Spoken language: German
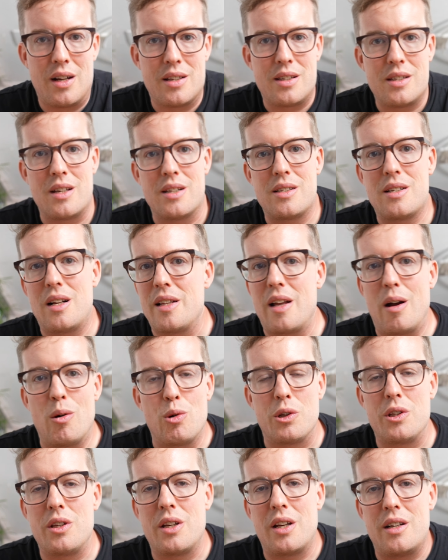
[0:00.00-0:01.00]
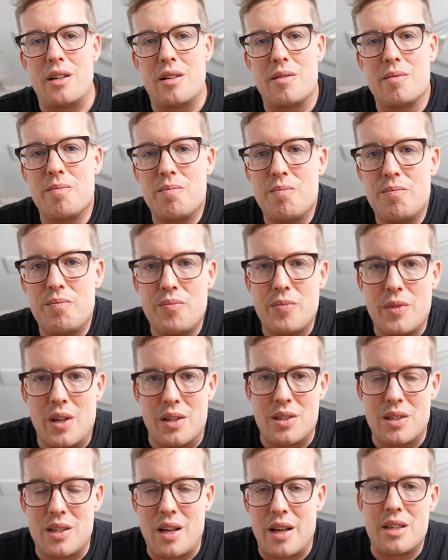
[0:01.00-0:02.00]
hat sie jetzt halt auch drin.
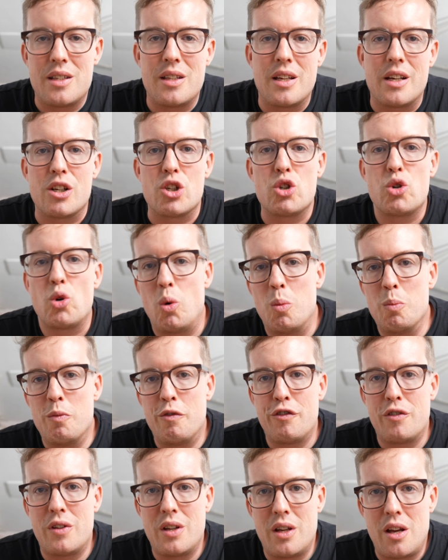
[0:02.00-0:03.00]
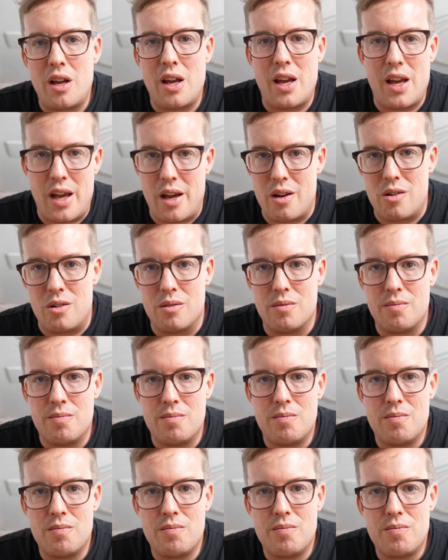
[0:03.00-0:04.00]
Also ist eigentlich eine geschrumpfte R.
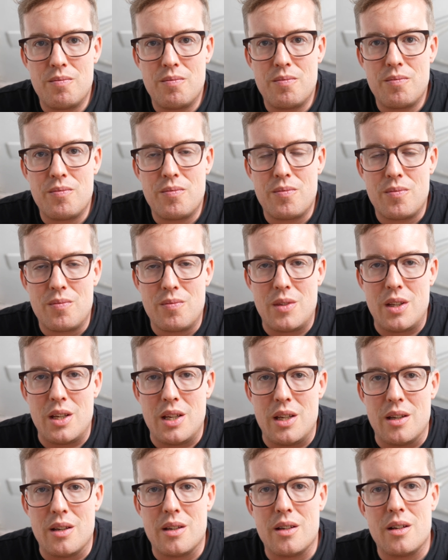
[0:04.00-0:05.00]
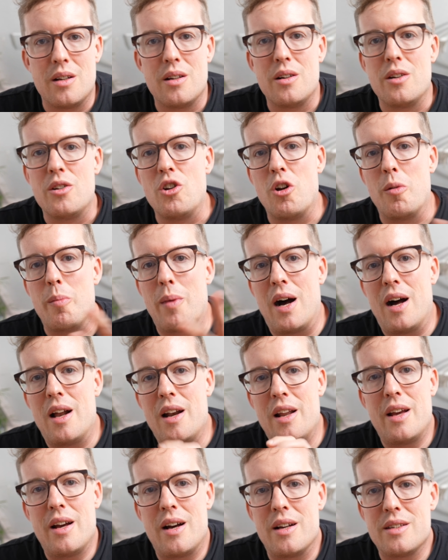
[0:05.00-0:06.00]
Die
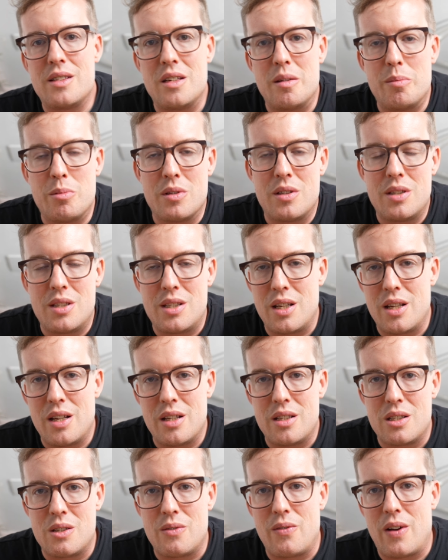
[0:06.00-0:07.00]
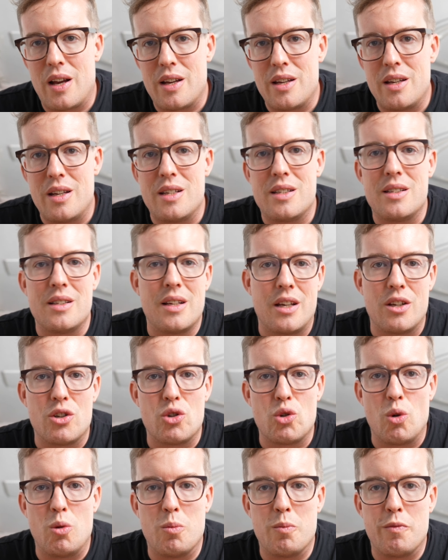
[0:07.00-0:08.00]
normale A7C2 ist eine
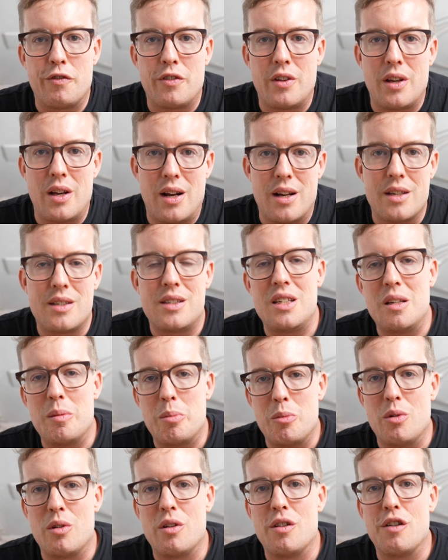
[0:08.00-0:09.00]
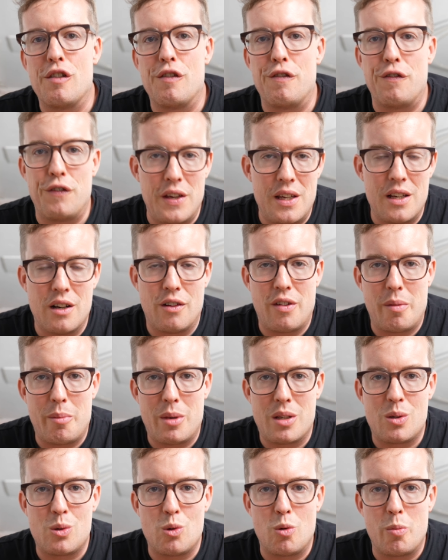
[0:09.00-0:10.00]
geschrumpfte A7 IV, wenn
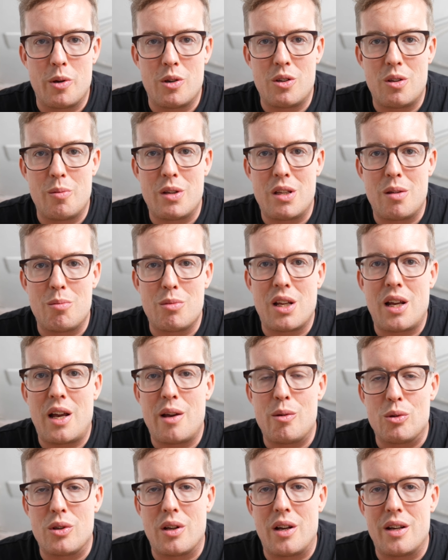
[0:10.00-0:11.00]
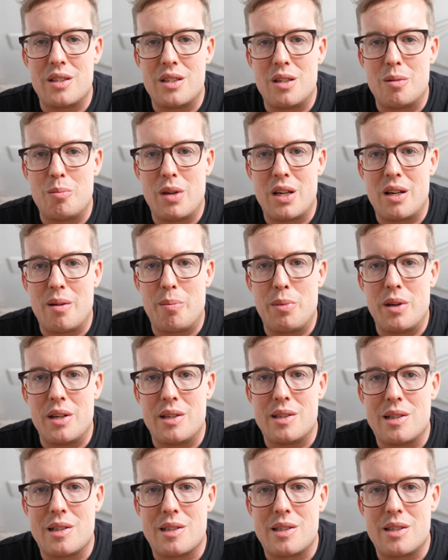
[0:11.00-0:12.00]
man so möchte, mit dem 33
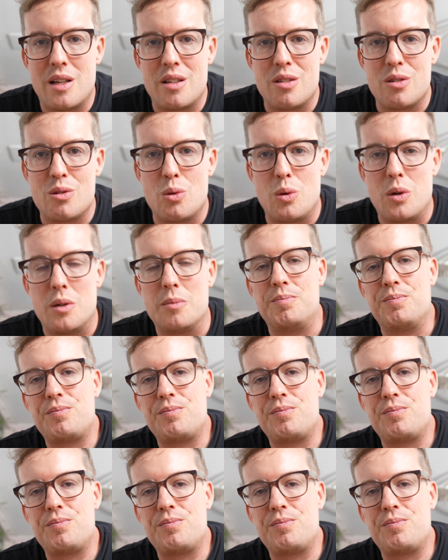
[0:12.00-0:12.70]
Megapixel Sensor.